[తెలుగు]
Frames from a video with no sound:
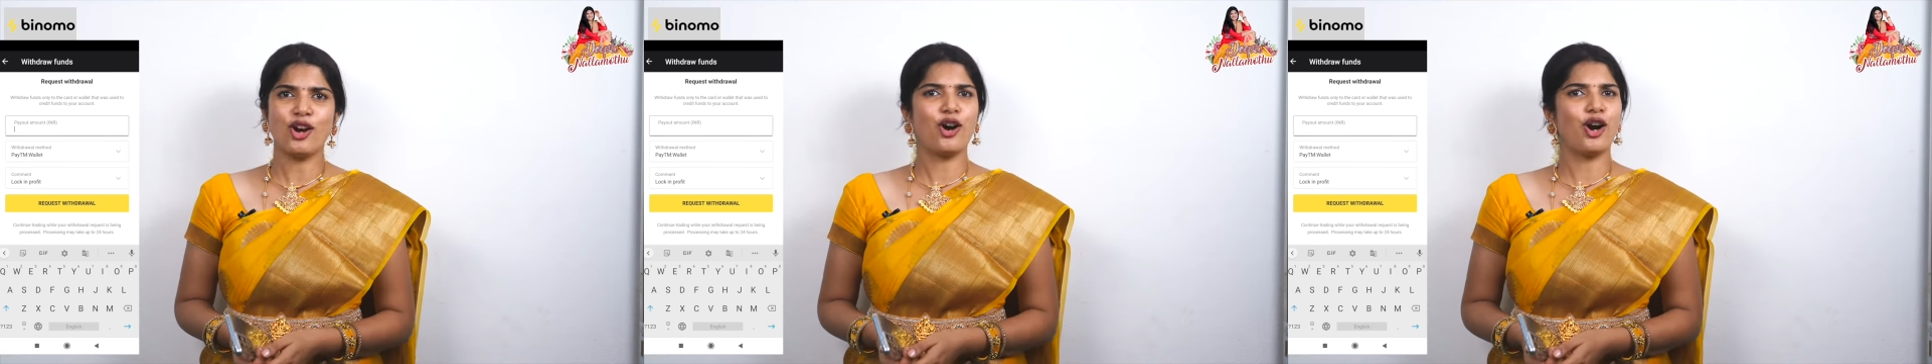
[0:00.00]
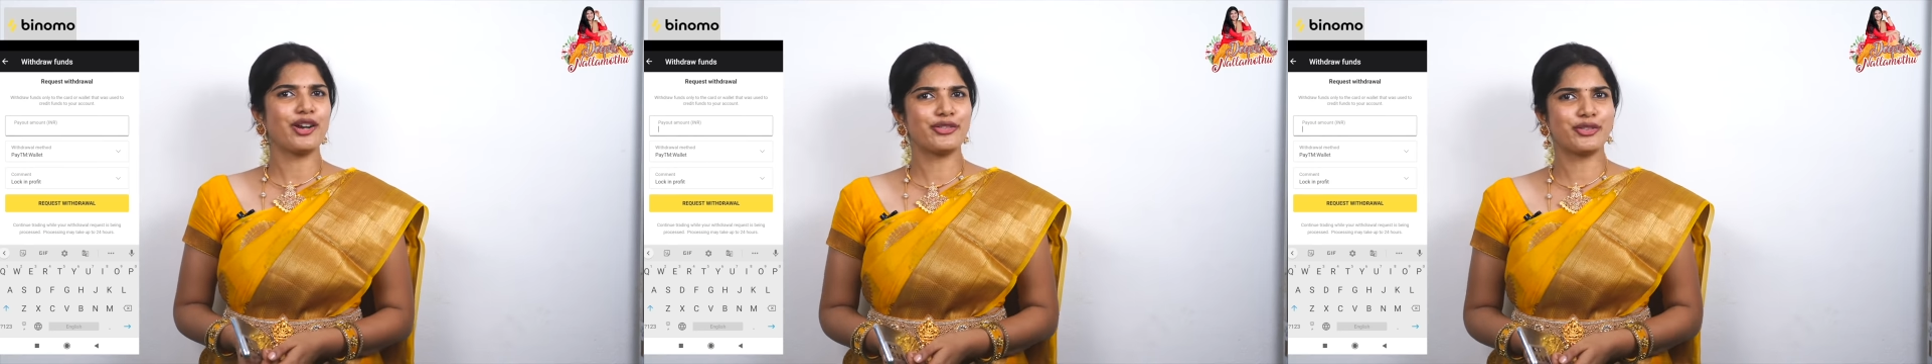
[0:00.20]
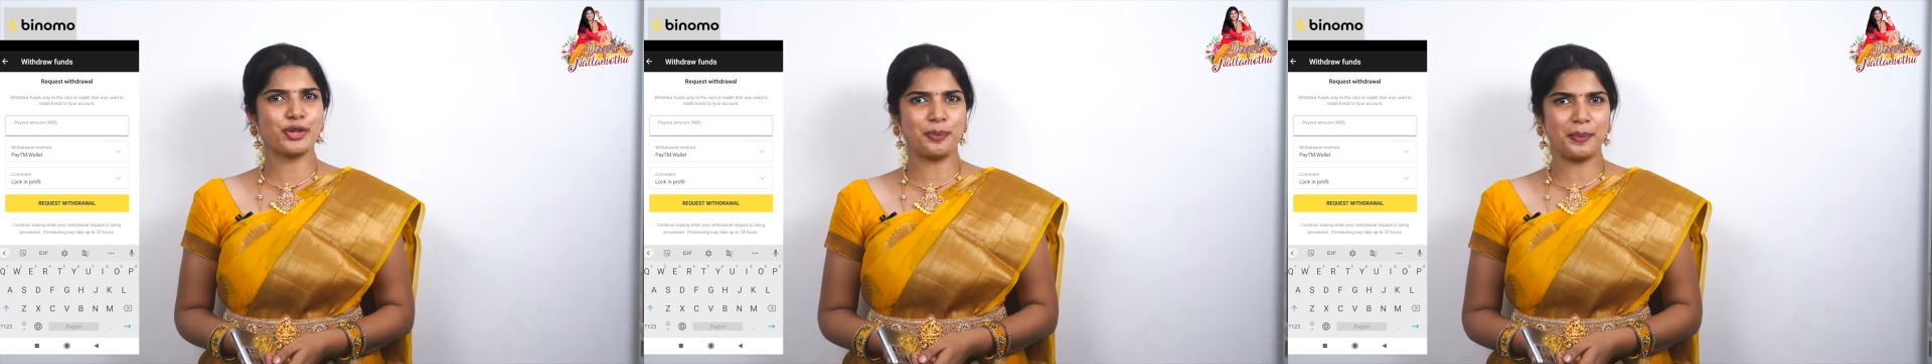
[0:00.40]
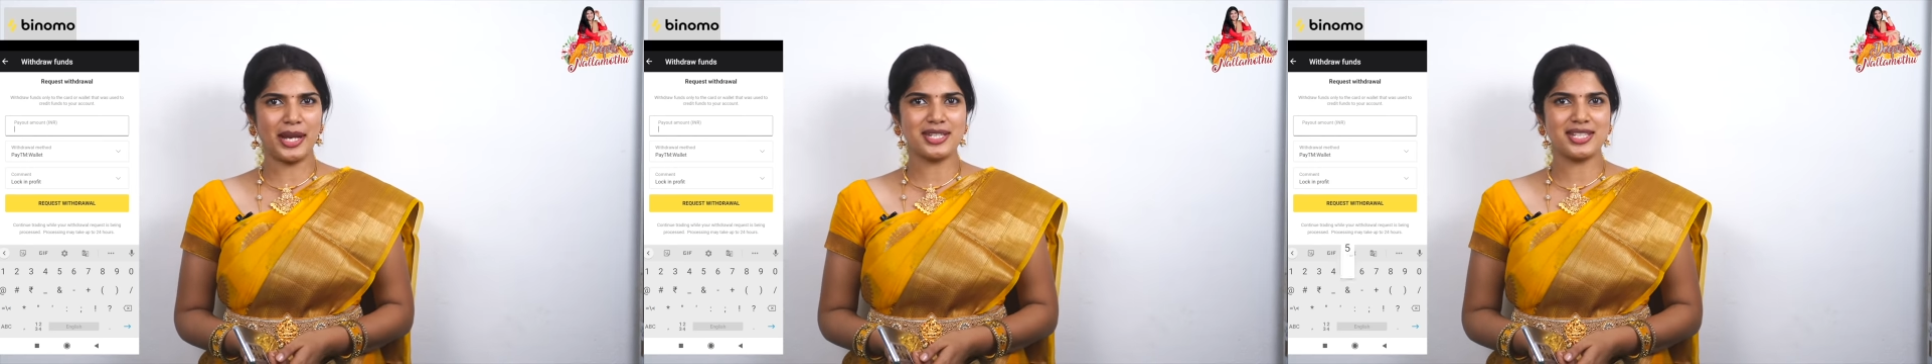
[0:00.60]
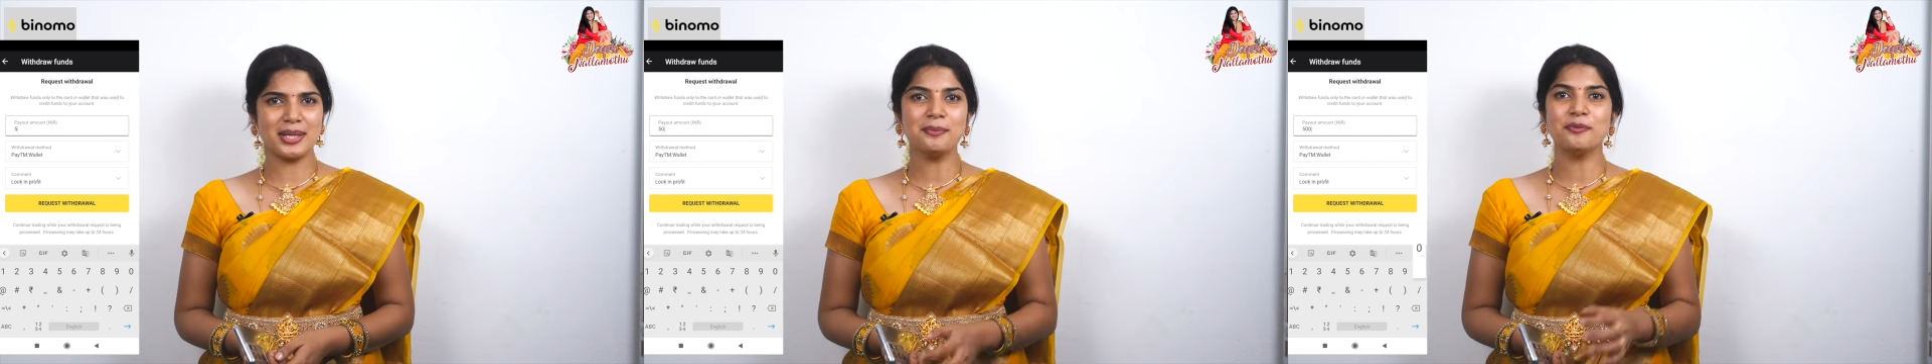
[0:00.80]
ఆర్ త్రూ
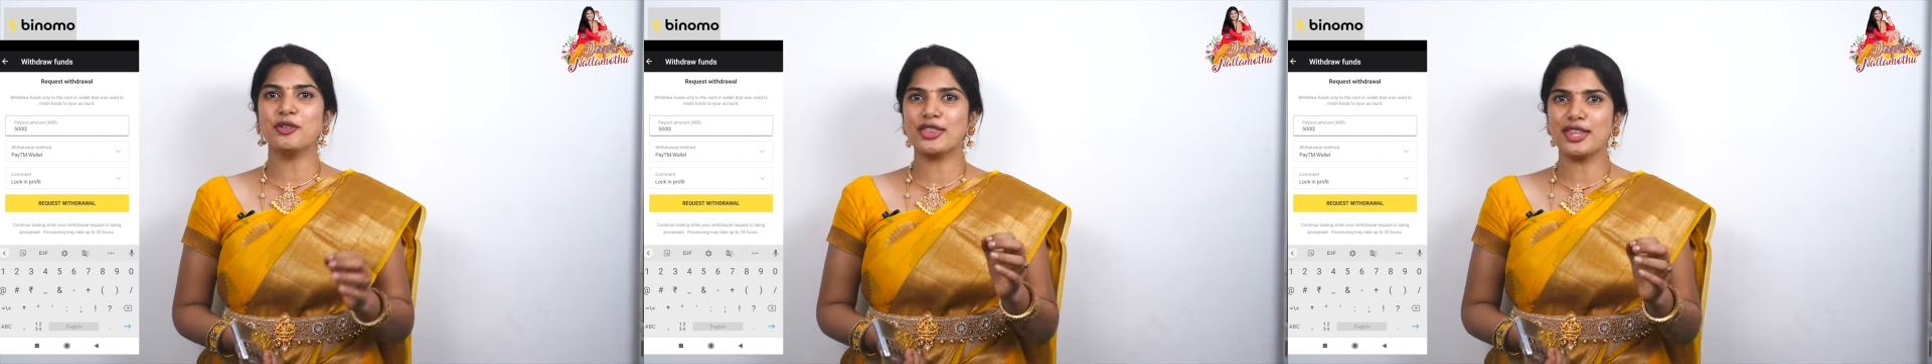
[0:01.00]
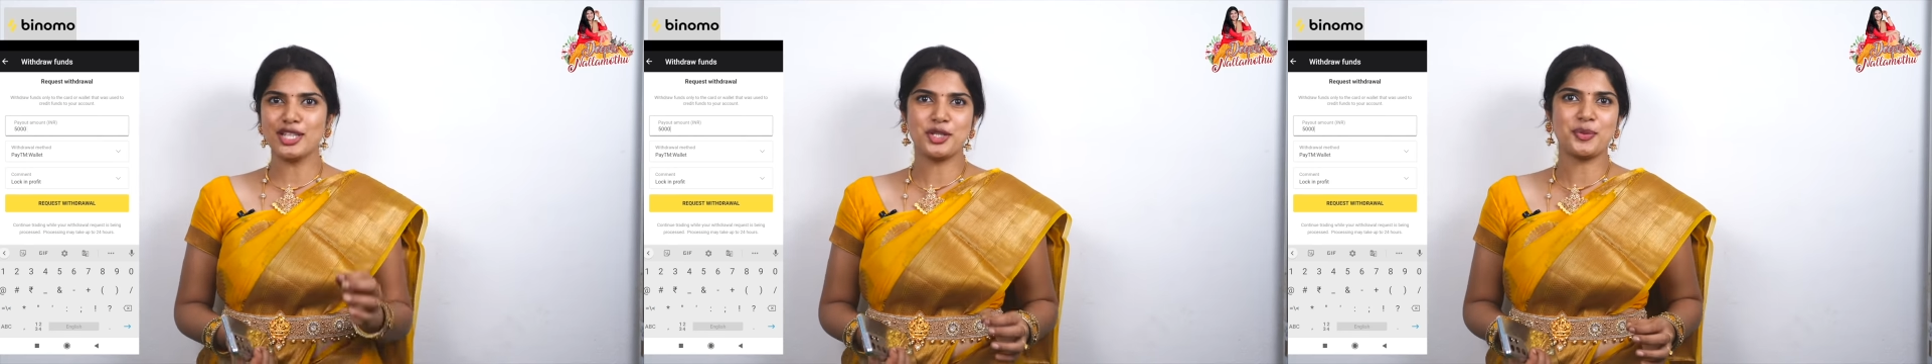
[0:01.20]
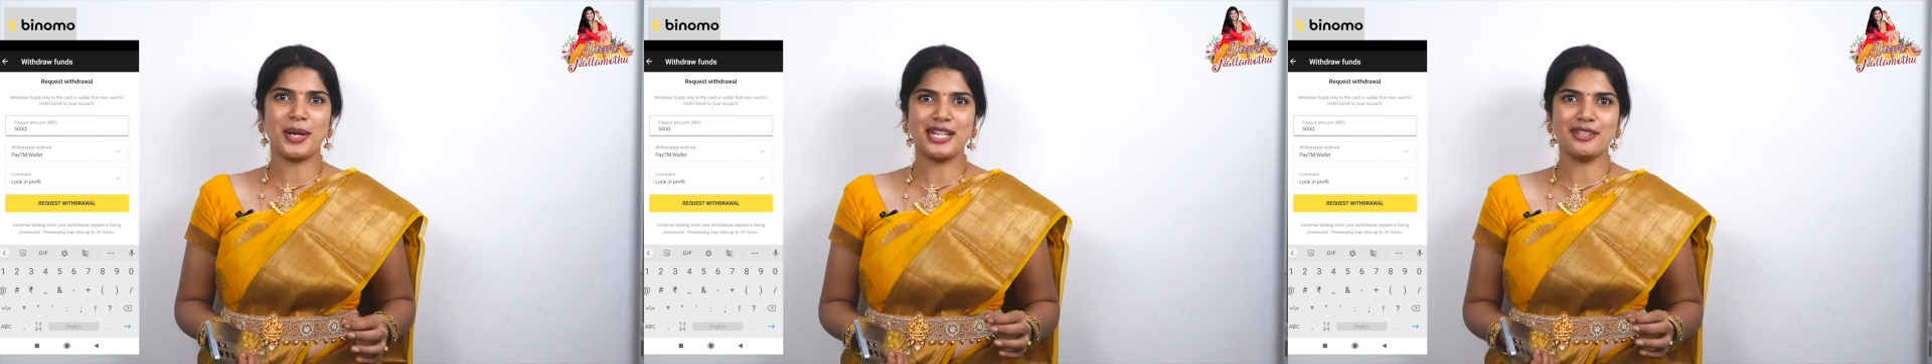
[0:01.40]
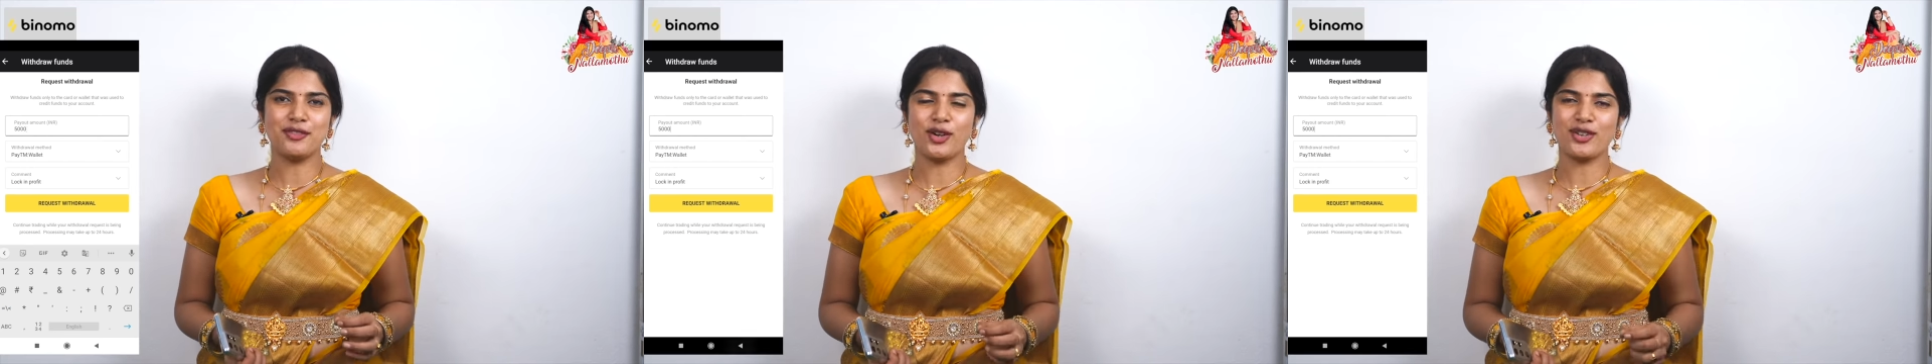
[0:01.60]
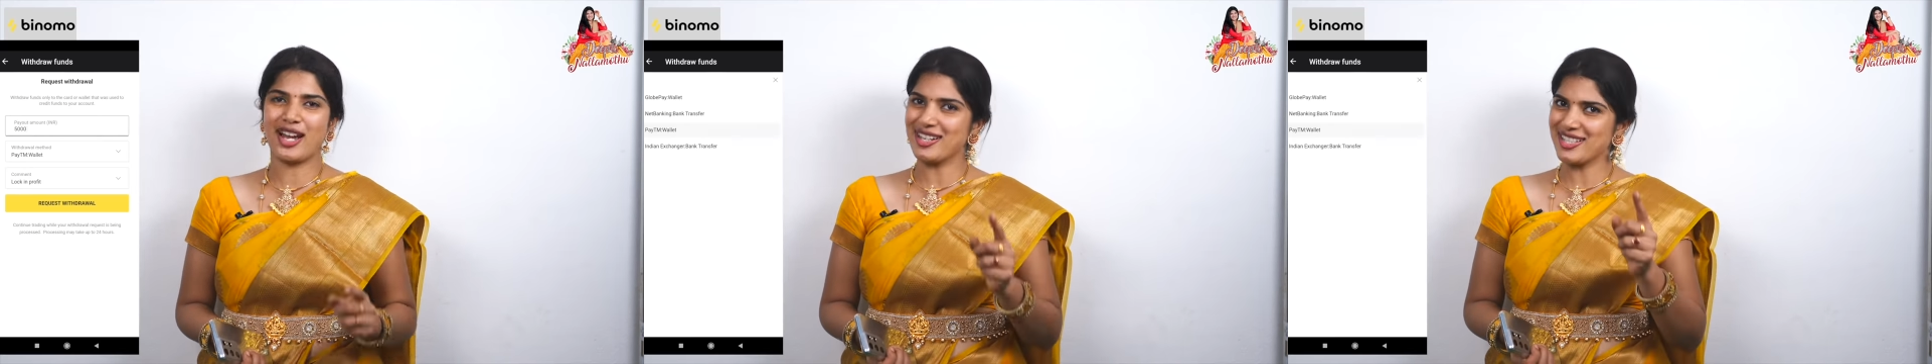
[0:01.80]
పేటిఎం విత్ ఇన్ ట్వంటీ
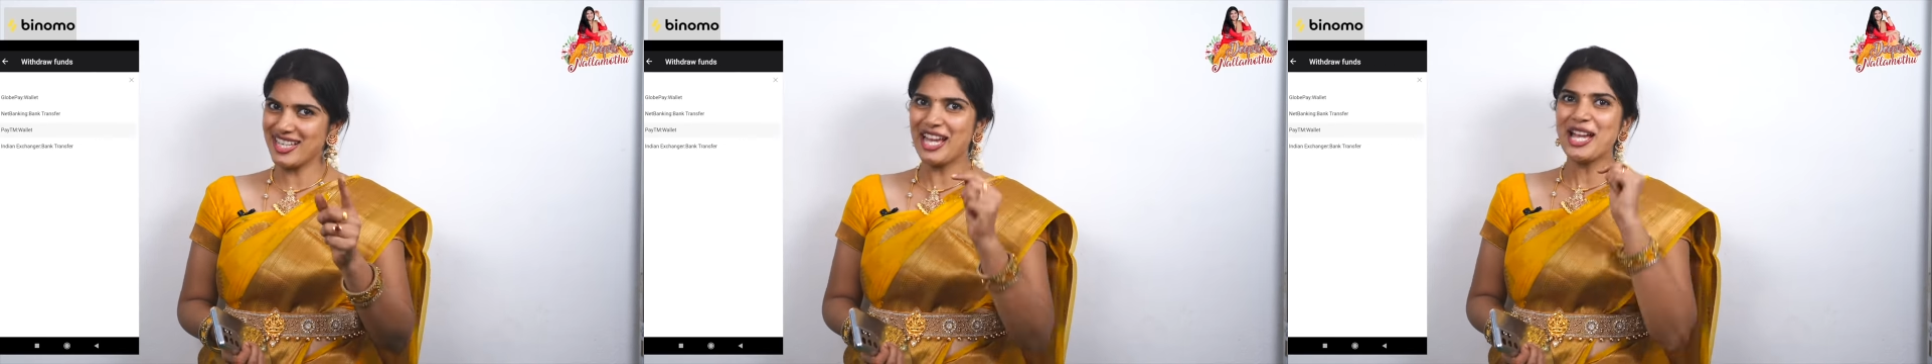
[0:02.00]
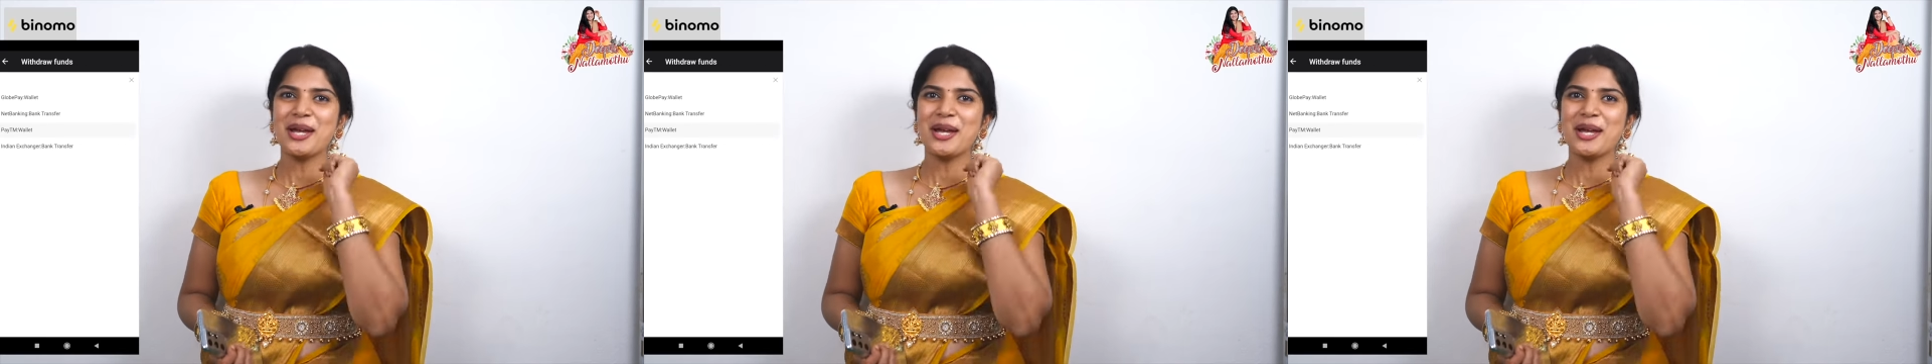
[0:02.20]
ఫోర్ అవర్స్